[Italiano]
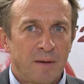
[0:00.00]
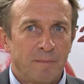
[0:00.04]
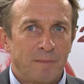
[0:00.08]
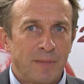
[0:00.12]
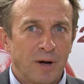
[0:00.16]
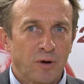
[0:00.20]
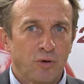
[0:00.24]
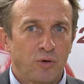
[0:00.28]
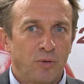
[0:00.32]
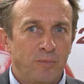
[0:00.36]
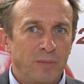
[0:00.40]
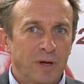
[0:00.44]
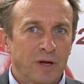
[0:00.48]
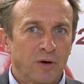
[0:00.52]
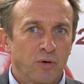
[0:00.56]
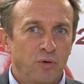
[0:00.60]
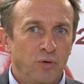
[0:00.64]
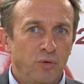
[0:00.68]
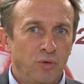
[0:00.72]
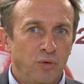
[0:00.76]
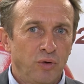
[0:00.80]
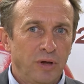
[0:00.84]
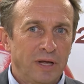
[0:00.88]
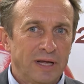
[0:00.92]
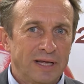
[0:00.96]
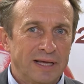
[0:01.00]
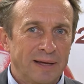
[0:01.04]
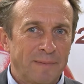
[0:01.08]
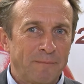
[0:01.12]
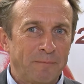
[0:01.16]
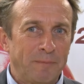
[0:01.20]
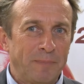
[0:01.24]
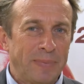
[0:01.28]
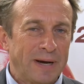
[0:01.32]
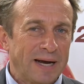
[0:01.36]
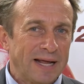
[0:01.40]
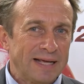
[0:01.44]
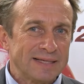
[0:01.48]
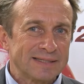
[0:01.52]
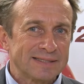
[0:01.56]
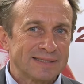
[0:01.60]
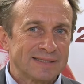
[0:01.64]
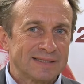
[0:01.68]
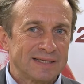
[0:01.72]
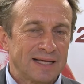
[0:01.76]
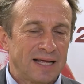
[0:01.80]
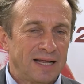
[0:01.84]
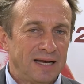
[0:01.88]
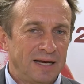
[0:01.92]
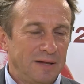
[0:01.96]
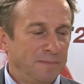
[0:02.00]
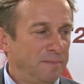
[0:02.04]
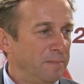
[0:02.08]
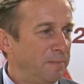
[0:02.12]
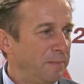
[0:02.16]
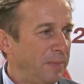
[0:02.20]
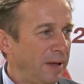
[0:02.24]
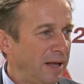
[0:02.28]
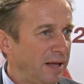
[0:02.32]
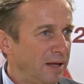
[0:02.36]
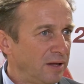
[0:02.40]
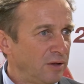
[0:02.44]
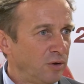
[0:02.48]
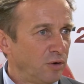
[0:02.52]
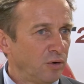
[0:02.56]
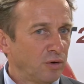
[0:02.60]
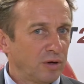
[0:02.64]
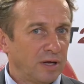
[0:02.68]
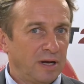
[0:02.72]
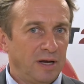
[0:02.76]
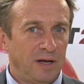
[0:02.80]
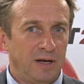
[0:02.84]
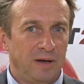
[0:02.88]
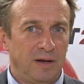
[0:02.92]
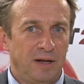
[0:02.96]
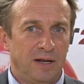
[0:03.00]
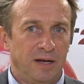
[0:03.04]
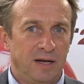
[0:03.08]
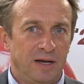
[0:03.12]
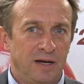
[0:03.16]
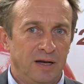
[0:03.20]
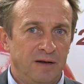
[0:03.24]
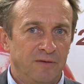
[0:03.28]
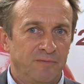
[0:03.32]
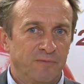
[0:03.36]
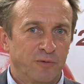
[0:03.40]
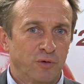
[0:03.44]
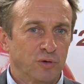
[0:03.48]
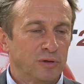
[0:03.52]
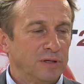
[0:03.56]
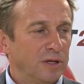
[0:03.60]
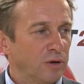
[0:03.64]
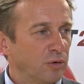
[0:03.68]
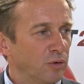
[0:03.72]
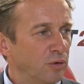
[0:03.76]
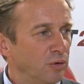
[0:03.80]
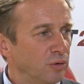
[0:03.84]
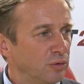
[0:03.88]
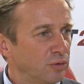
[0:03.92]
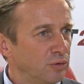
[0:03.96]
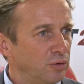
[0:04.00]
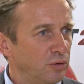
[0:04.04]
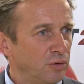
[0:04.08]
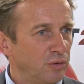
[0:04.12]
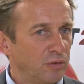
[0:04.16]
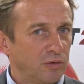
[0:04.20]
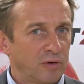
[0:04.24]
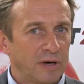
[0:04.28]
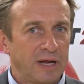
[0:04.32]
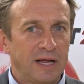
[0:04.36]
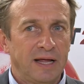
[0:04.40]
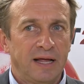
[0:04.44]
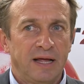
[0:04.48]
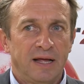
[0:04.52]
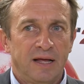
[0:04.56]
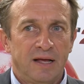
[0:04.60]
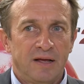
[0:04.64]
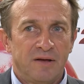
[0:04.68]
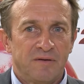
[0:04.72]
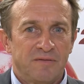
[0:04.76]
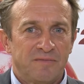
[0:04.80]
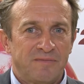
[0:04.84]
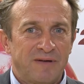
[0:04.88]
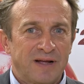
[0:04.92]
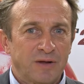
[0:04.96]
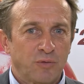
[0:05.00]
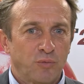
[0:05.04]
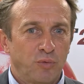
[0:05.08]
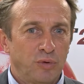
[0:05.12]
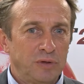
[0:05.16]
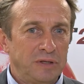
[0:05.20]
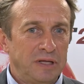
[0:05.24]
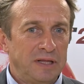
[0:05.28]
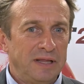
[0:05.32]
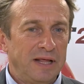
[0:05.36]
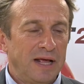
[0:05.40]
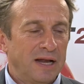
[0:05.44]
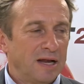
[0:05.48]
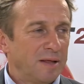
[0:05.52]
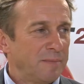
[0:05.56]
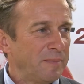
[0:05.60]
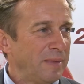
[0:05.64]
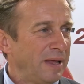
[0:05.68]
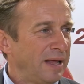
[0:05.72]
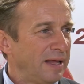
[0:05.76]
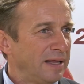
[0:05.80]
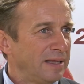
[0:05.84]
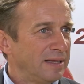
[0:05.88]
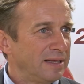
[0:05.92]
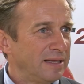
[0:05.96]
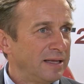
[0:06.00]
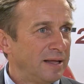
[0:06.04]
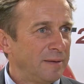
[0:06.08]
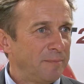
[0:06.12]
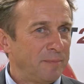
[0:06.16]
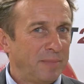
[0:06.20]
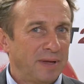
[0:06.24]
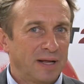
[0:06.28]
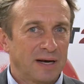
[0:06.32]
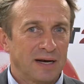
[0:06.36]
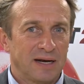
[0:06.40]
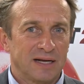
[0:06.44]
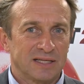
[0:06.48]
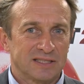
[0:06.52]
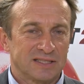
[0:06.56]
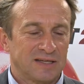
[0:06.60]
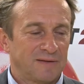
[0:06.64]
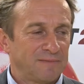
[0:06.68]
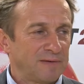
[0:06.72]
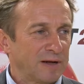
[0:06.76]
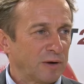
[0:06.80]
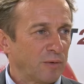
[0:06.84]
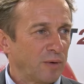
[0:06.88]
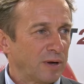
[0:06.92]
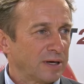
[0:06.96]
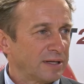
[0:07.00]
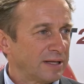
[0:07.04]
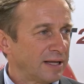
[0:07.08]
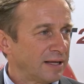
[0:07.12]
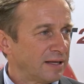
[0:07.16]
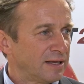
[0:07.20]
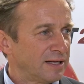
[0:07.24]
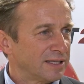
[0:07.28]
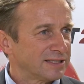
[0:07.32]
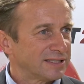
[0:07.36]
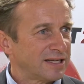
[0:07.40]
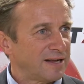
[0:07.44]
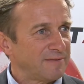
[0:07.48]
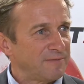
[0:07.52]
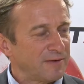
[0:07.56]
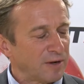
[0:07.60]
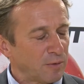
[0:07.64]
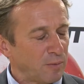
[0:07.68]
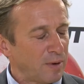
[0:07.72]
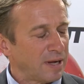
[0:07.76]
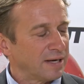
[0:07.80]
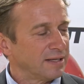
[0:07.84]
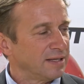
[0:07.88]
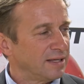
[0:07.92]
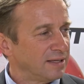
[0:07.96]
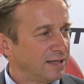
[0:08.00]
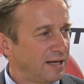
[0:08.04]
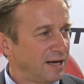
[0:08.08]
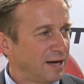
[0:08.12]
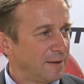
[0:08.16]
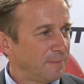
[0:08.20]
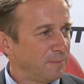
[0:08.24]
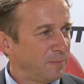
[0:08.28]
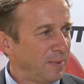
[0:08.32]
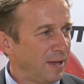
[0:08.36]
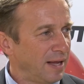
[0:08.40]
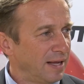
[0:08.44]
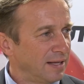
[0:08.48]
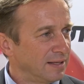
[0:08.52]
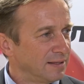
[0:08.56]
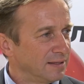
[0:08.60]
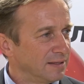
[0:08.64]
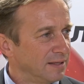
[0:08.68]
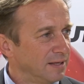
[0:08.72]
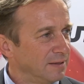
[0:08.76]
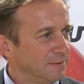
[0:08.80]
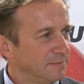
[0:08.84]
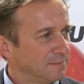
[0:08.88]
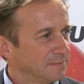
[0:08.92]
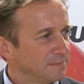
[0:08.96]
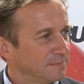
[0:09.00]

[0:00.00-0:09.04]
ma come colui che apprezza l'impegno che il, il, frutticoltore fa quotidianamente per la salvaguardia, salvaguardia dell'ambiente.